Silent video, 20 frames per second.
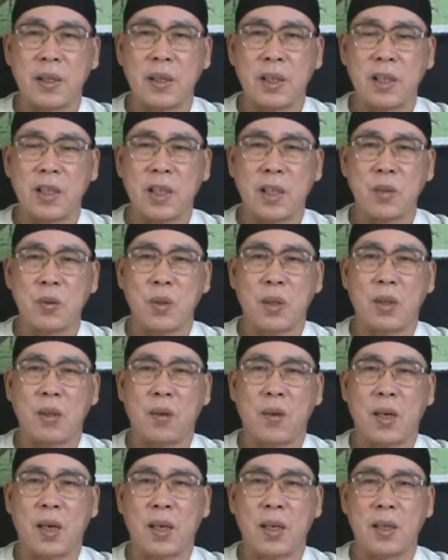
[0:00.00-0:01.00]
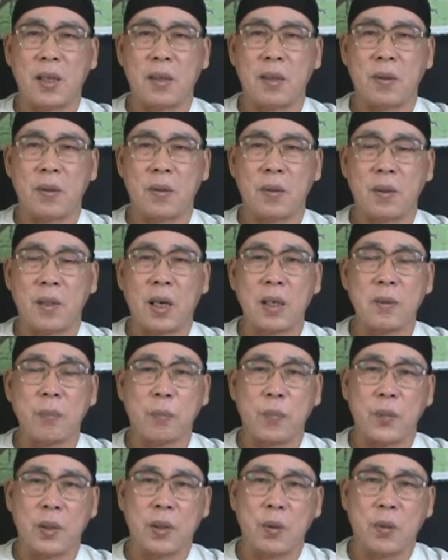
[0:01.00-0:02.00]
那潜水的话，呃，而
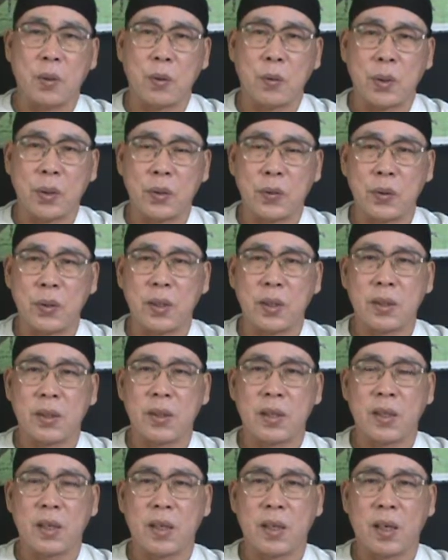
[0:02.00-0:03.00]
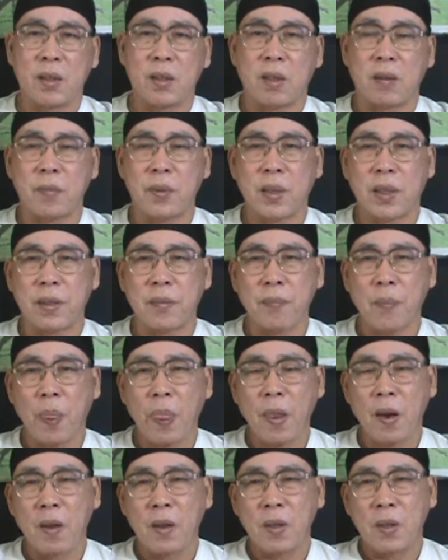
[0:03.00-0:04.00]
我我我就直接告诉他们讲，
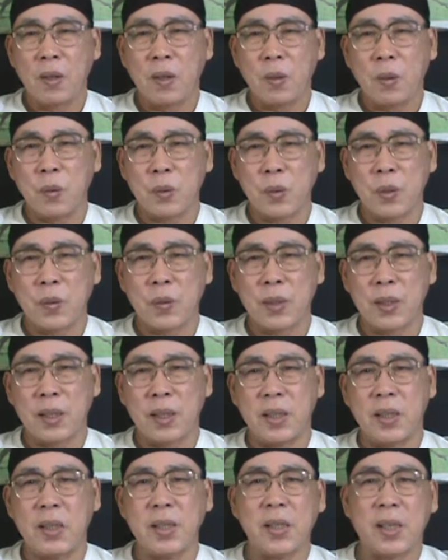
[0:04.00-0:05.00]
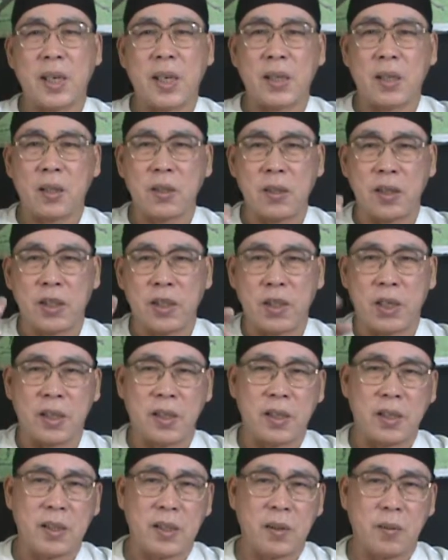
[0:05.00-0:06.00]
我说我跟你讲，你只看到是钱
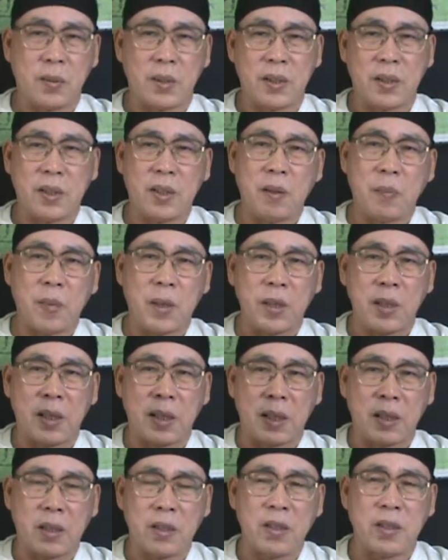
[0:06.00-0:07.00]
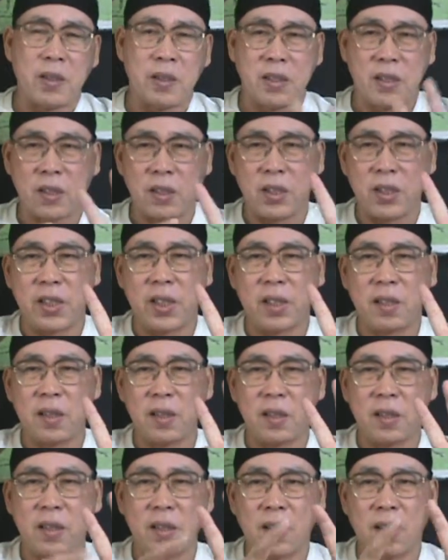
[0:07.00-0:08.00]
的这个问题，你没想到是时间。
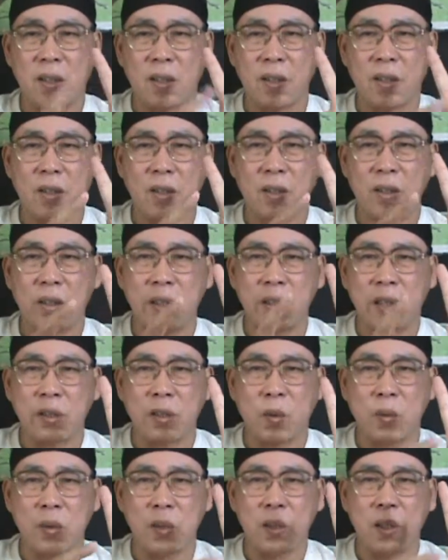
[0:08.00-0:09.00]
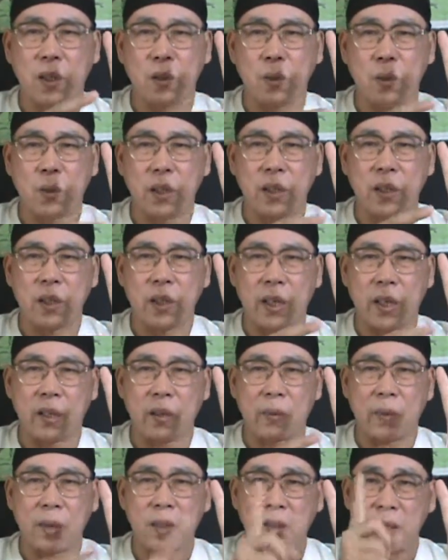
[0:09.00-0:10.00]
你要投资的除了钱
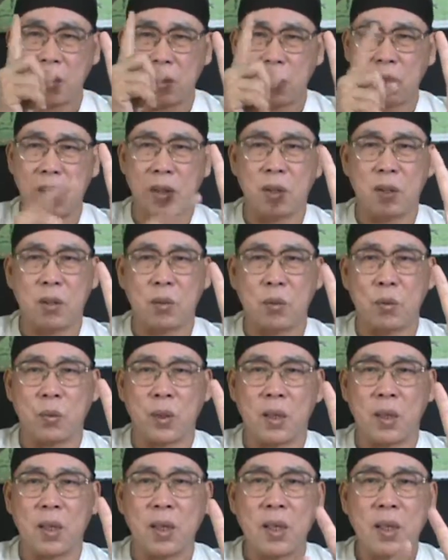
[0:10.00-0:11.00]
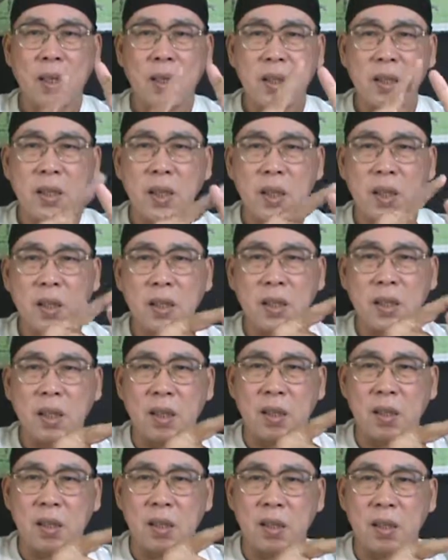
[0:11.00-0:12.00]
以外，钱是最基础的。第二个是
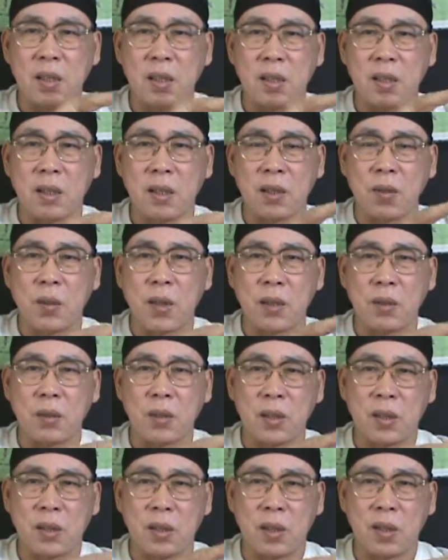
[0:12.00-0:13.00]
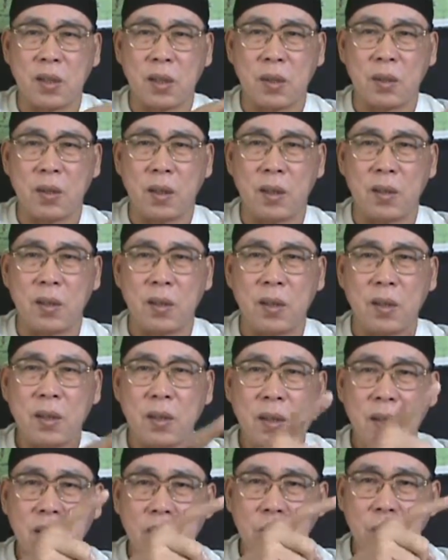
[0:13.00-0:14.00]
要时间，你要花很多时间下去
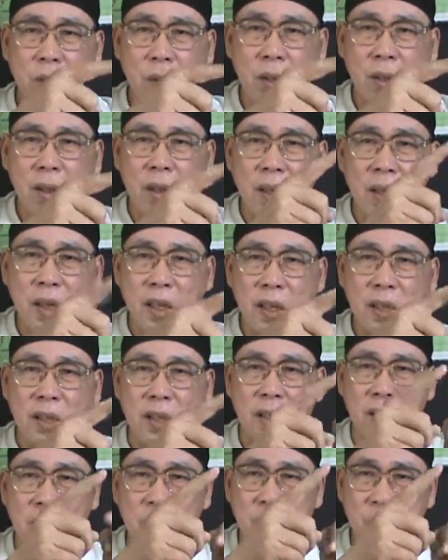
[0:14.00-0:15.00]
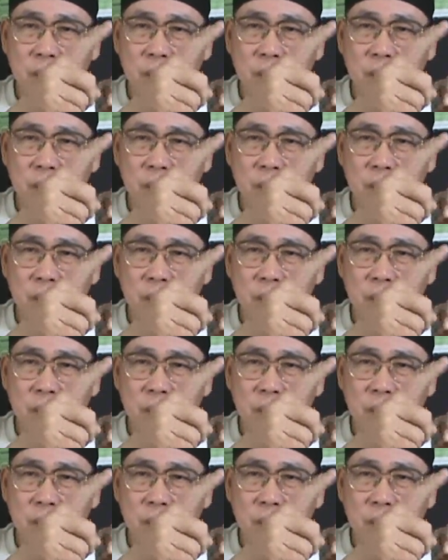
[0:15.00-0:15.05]
去 learning，